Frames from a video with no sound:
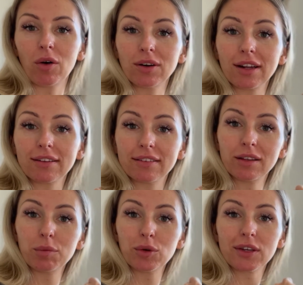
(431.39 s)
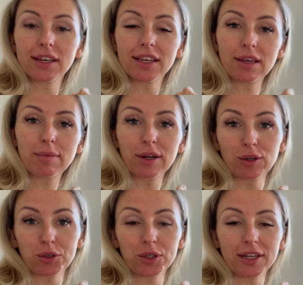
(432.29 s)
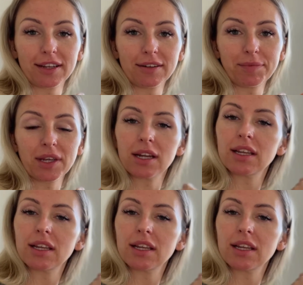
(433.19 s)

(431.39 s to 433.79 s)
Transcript: Und dass die Bücher hier immer noch stehen,